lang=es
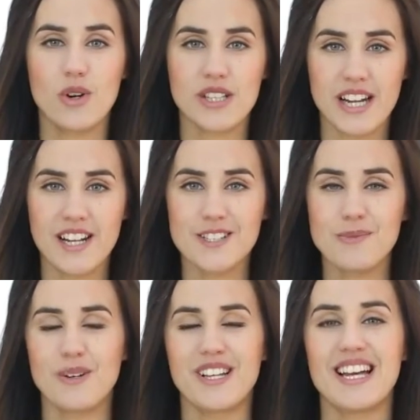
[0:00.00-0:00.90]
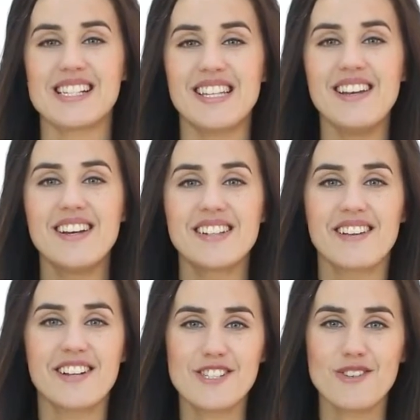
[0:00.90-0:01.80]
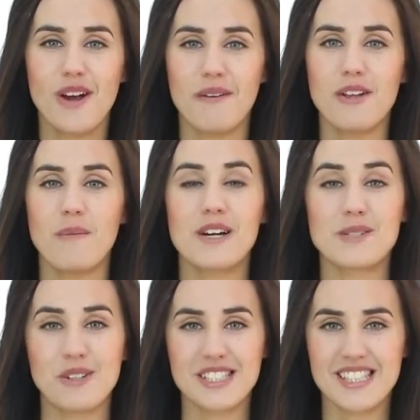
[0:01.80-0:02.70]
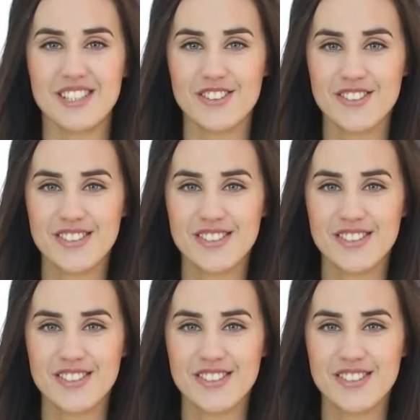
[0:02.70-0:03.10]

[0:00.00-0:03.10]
cortarlas porque así tendréis un cabello más bonito.